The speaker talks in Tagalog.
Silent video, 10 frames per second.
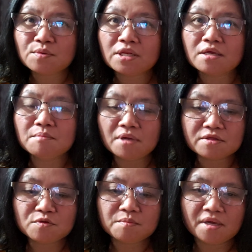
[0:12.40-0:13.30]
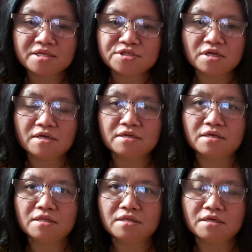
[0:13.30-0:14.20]
welcome back to my
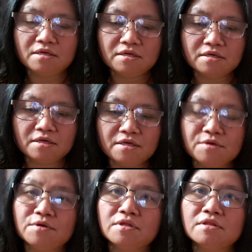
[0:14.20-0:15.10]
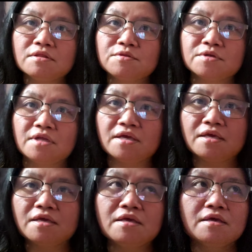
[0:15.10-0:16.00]
channel. Uh, ngayon,
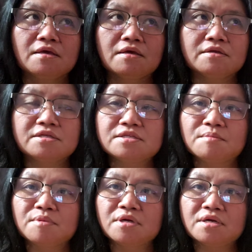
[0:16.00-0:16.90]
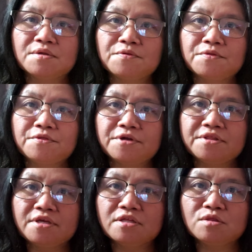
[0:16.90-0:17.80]
today, December
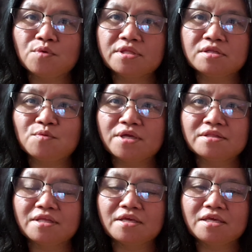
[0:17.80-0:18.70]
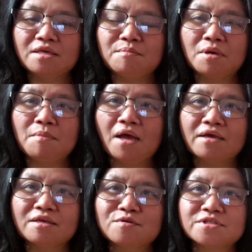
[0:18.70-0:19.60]
13, 2020,
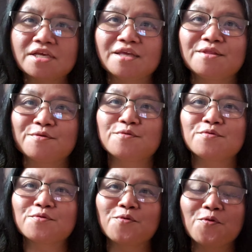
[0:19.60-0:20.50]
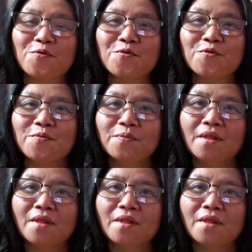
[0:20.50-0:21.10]
ibabahagi ko sa inyo kung